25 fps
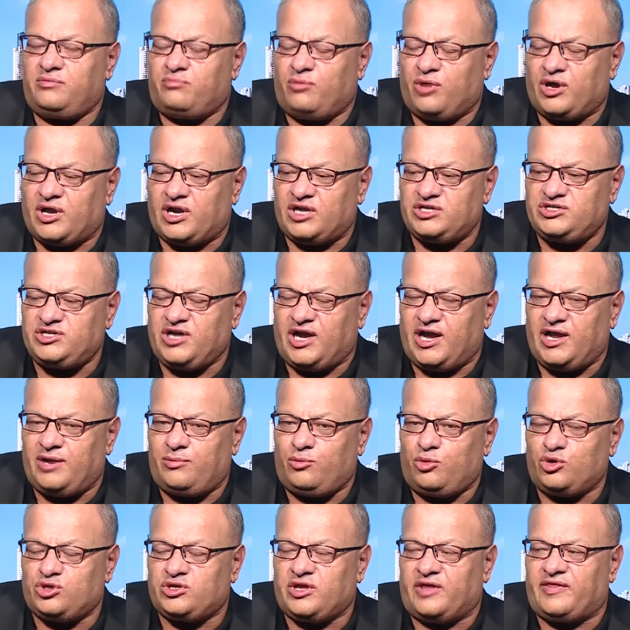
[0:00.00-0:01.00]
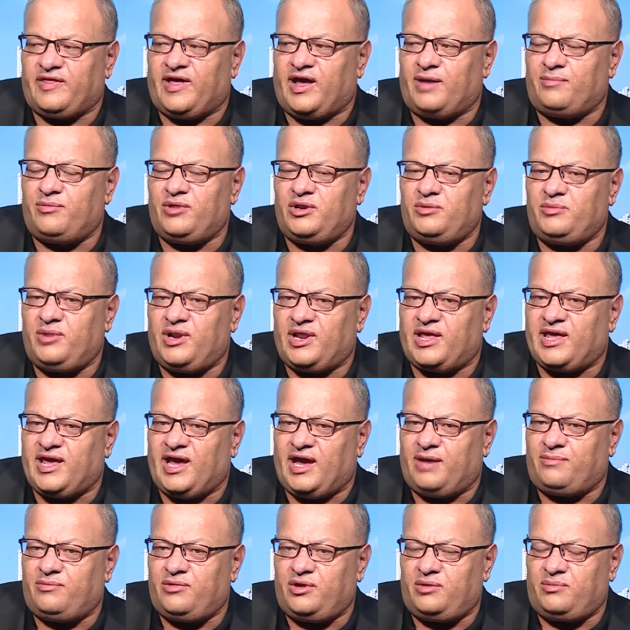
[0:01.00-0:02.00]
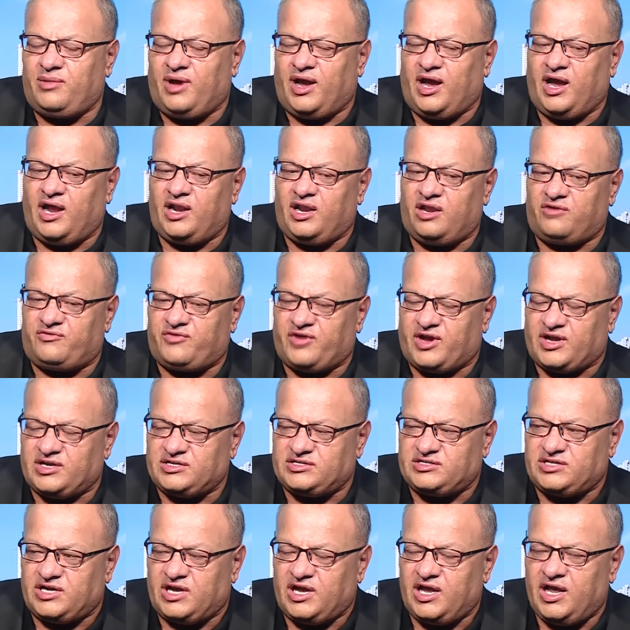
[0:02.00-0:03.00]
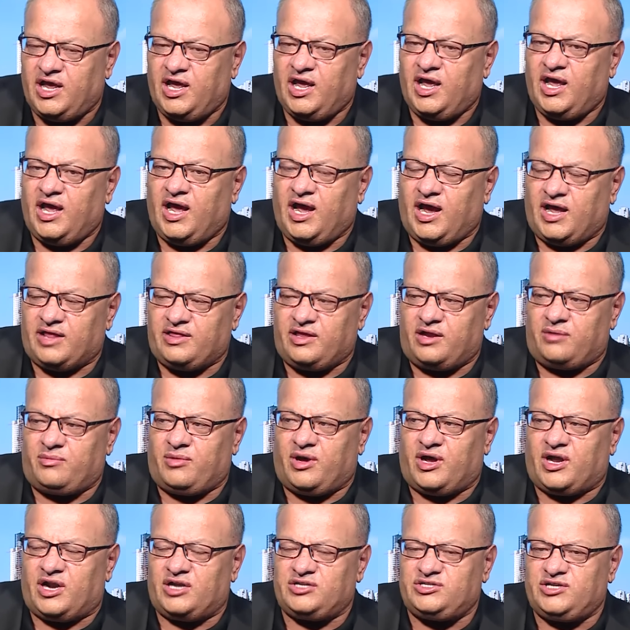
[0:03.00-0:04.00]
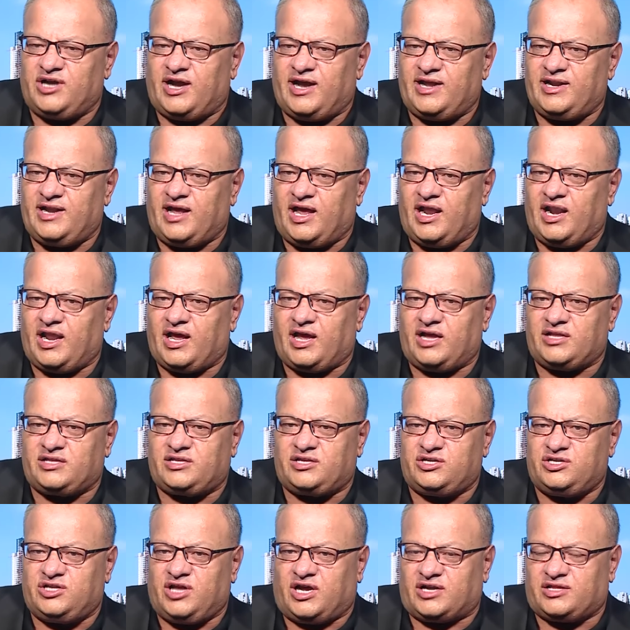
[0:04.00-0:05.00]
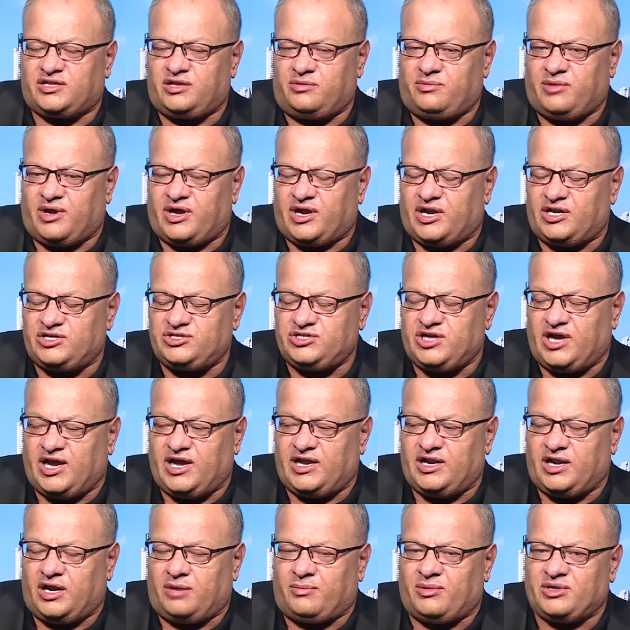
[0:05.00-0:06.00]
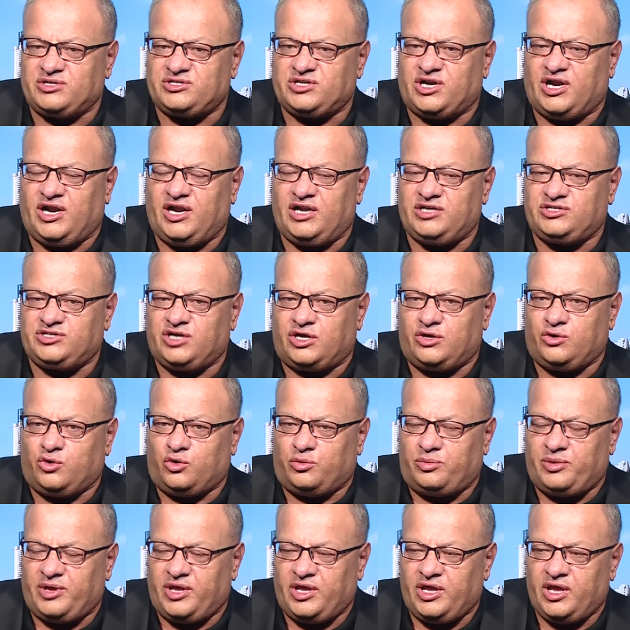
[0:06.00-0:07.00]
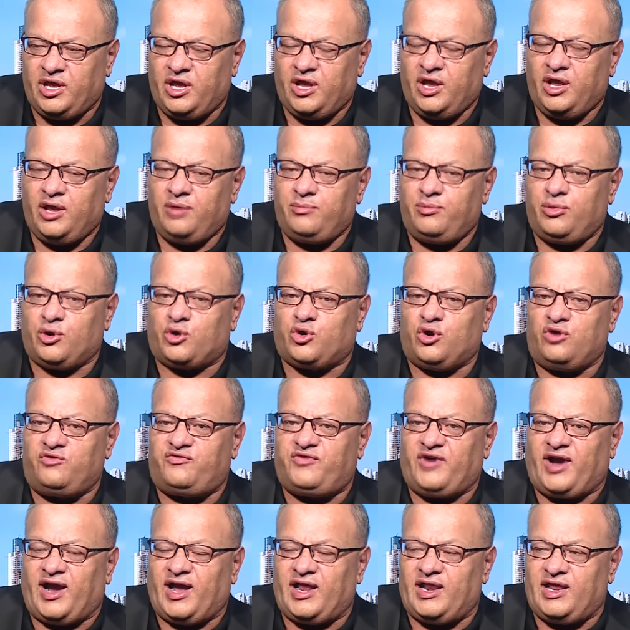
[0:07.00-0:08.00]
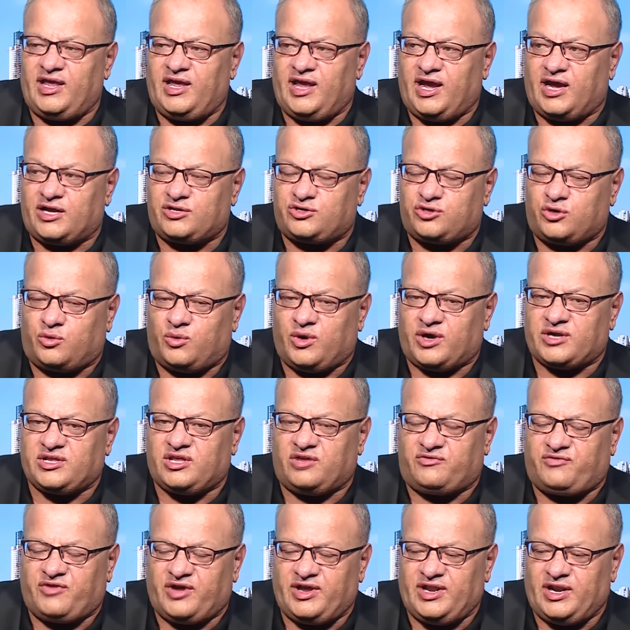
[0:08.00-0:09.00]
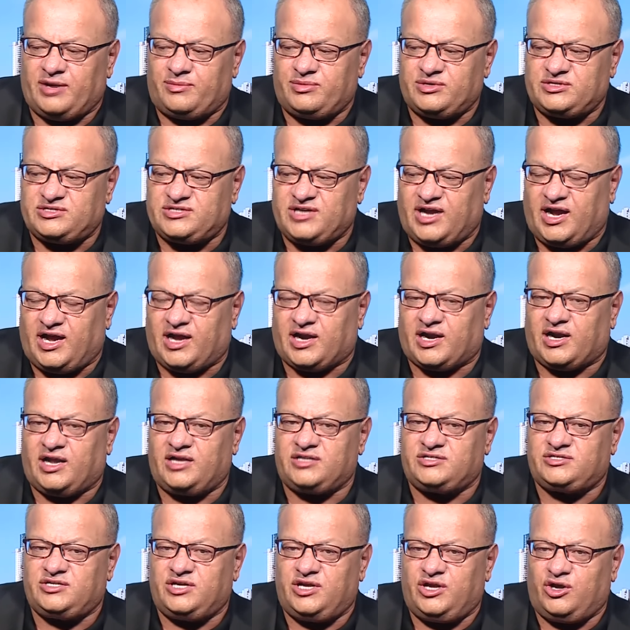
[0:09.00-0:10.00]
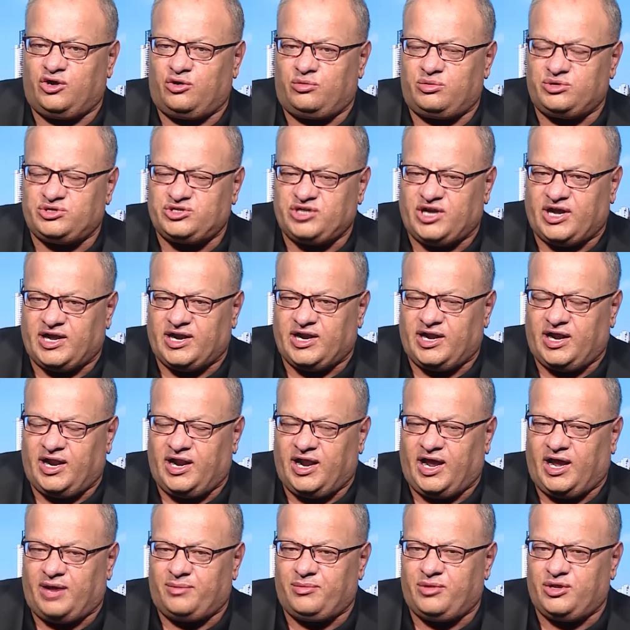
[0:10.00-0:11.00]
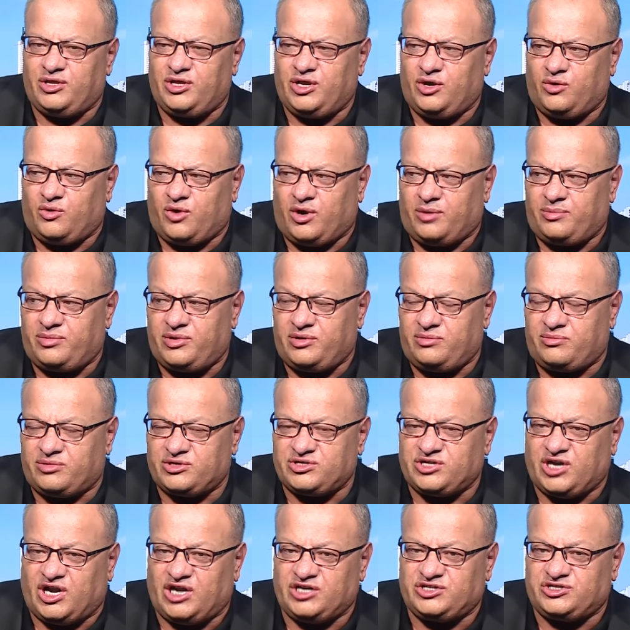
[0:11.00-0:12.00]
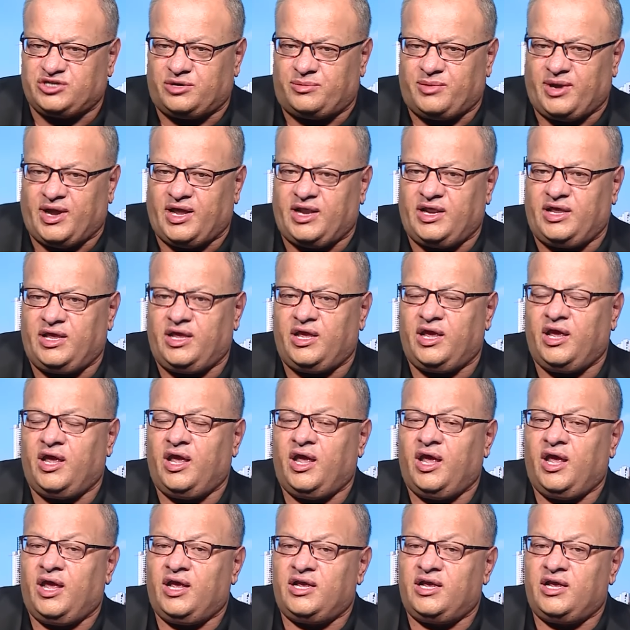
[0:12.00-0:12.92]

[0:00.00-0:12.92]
مهرجان متضامن بالكامل مع أهلنا في غزة هذا المهرجان ألغت إدارة المهرجان المسرح الجنوبي بكل فعالياته واكتفينا بالساحة الرئيسية وبشارع الأعمدة وبمسرح الشمالي